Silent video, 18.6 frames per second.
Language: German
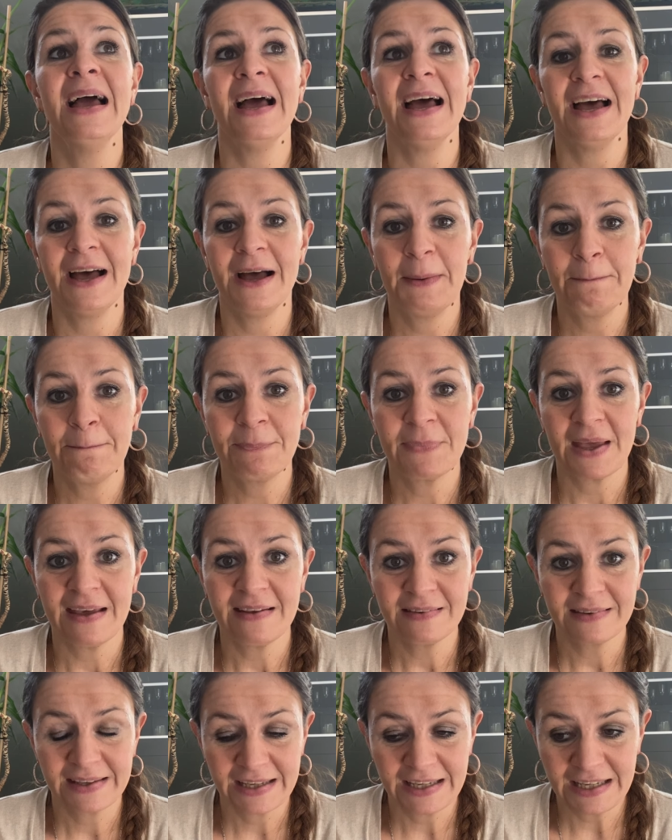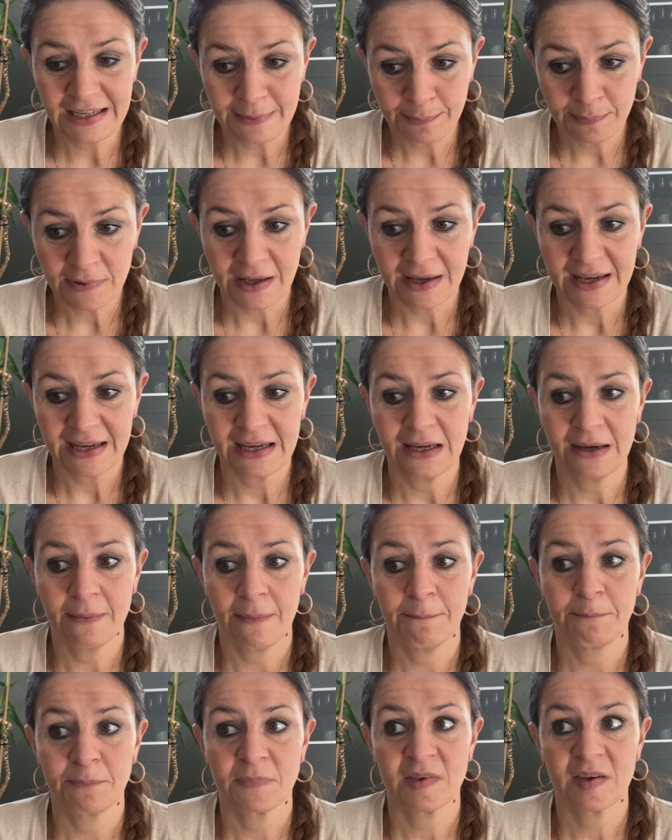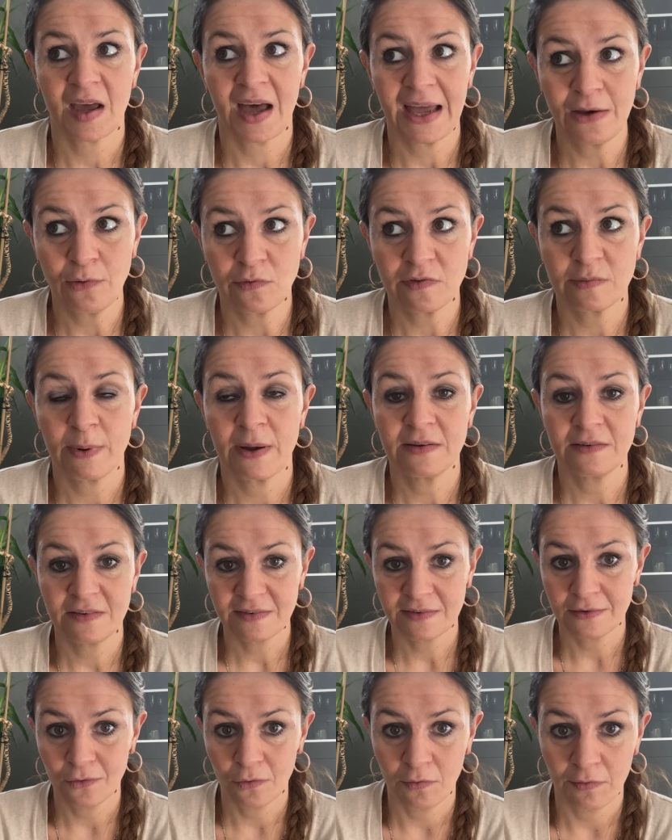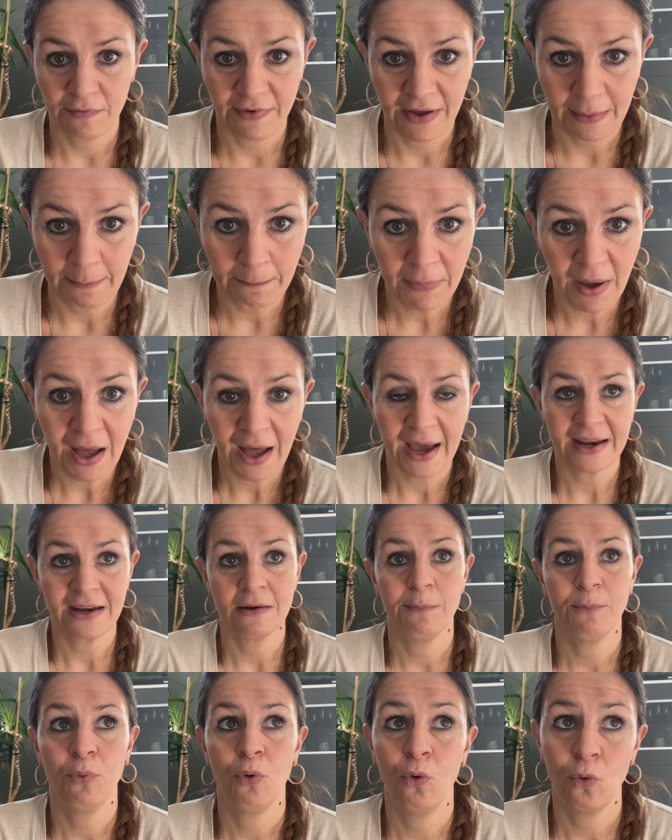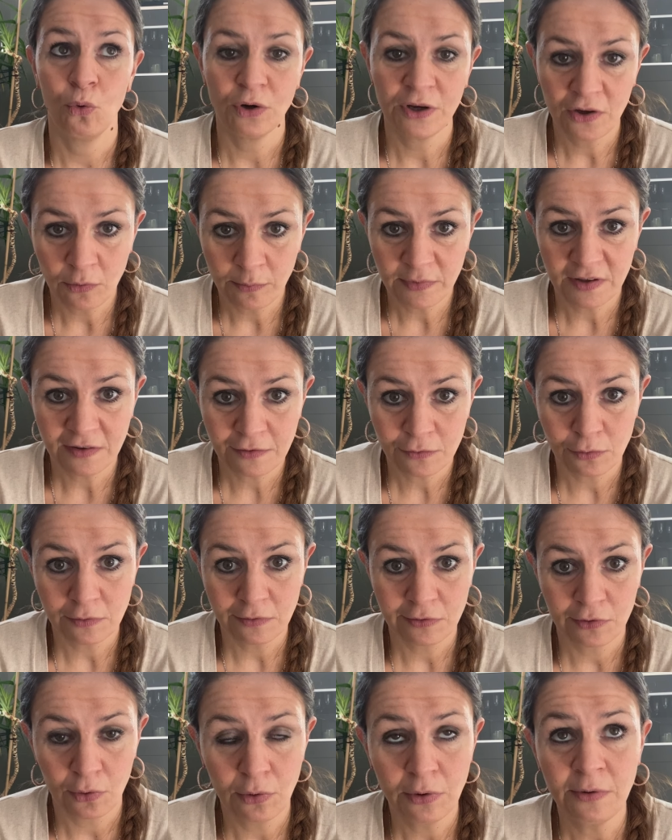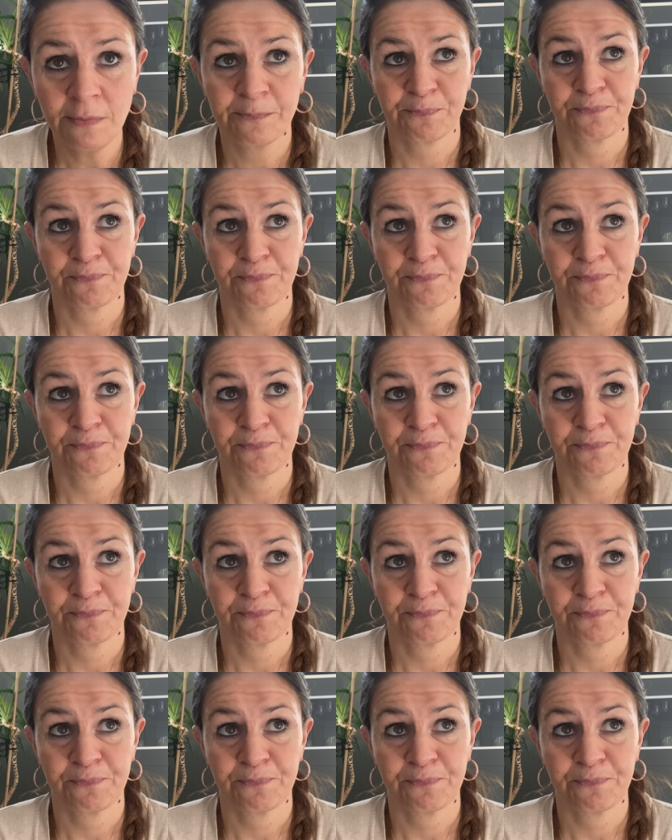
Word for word: Ähm, es gibt am 23. November eine Podiumdiskussion.